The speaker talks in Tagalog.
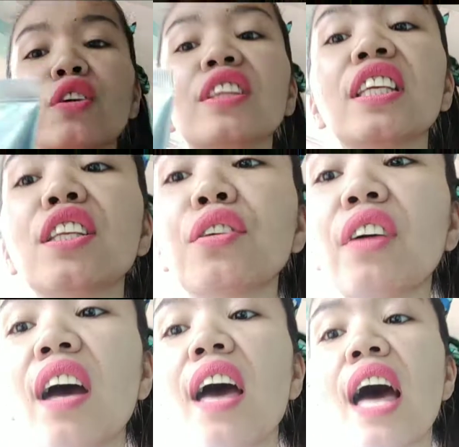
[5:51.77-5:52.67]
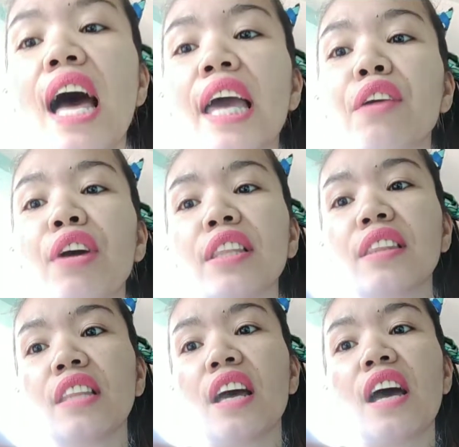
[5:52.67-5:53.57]
continue. Eye white,
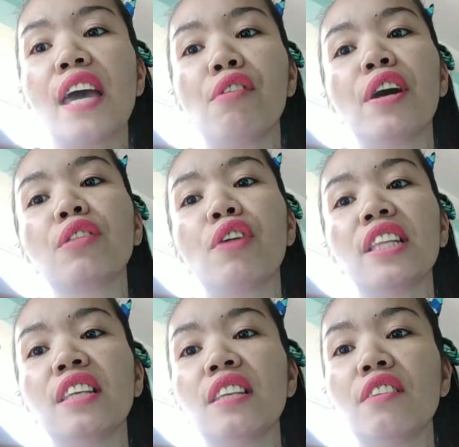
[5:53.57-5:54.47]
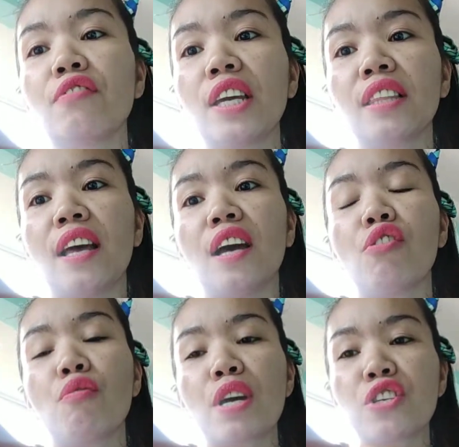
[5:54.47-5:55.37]
eye white whitening Vita
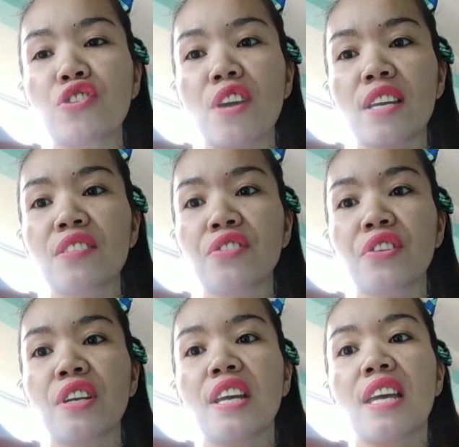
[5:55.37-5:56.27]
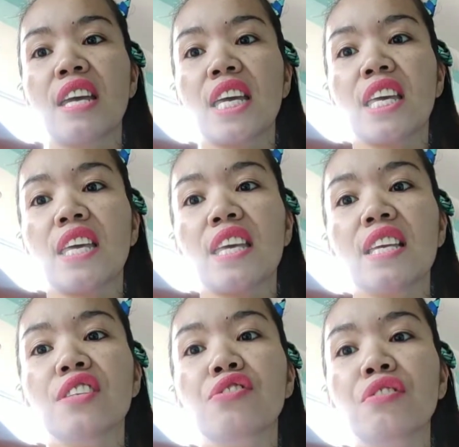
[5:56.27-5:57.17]
Aqua Moisturizer
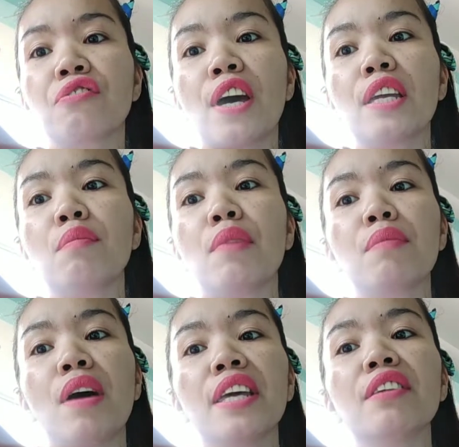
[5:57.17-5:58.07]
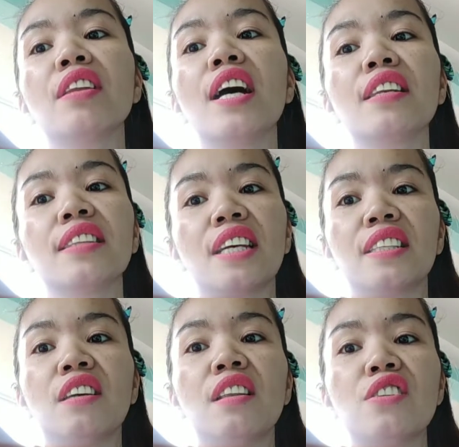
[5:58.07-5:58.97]
is refined by bio
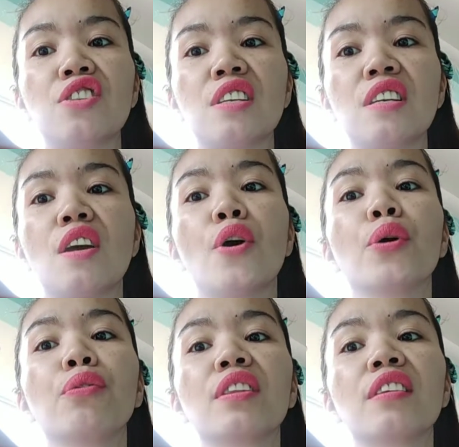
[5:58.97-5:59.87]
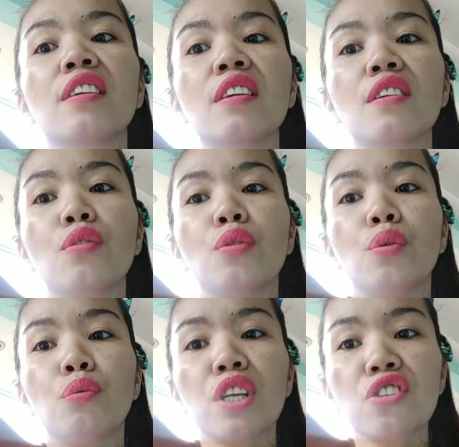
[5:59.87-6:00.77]
nanotechnology with
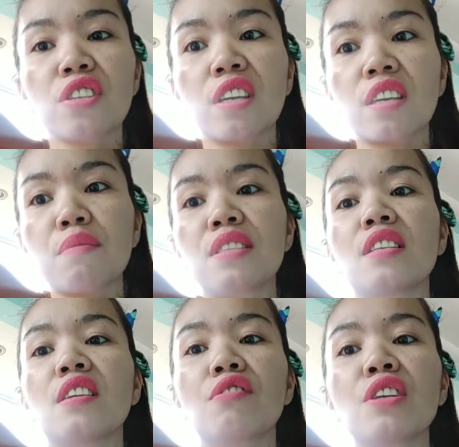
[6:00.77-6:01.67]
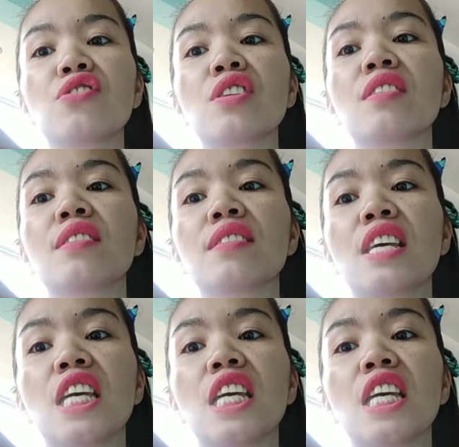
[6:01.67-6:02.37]
which gives ingredients